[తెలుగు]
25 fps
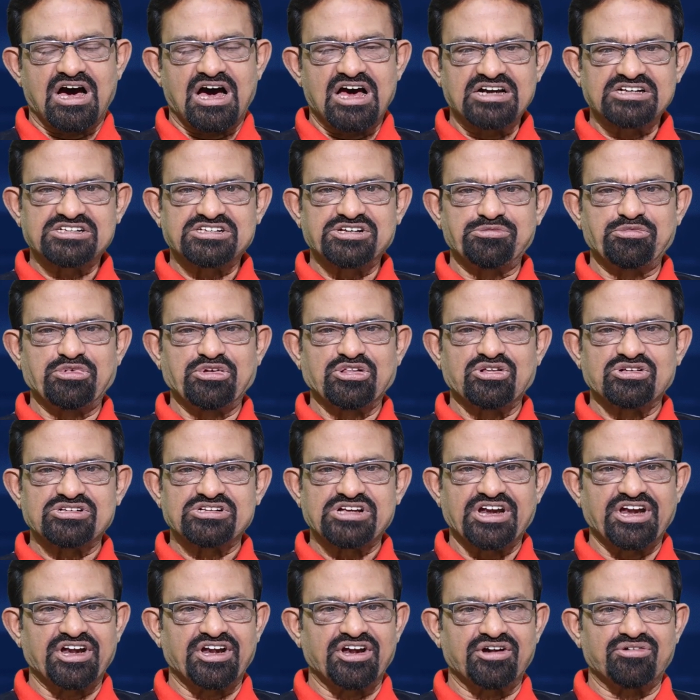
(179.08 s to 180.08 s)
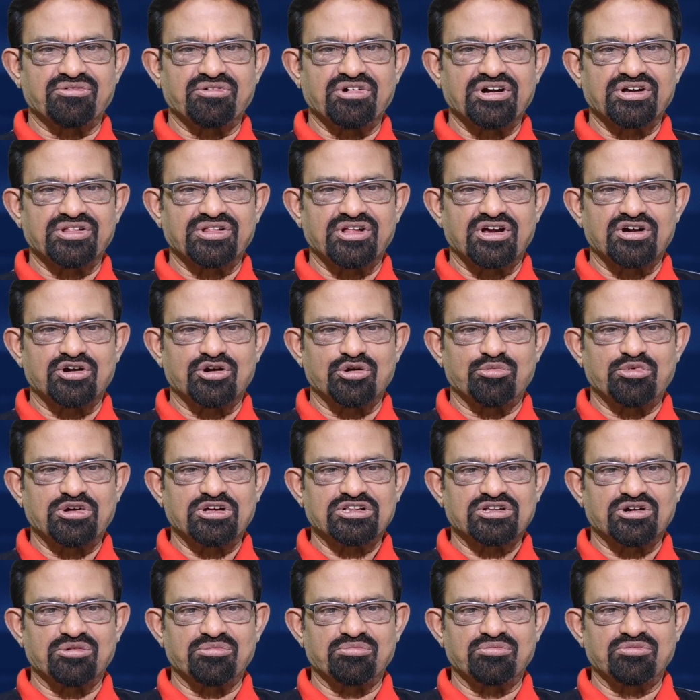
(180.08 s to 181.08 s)
ఆర్సీబీతో జరిగినటువంటి దాంట్లో
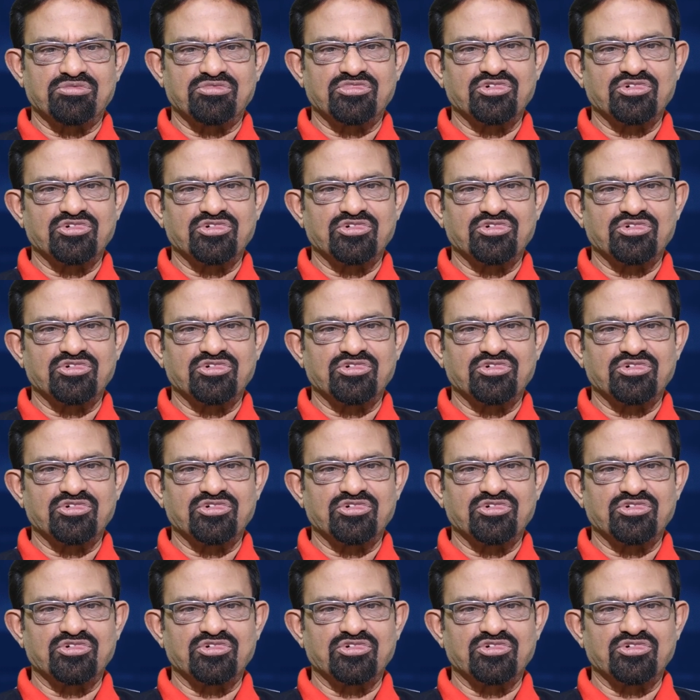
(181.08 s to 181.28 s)
మాత్రం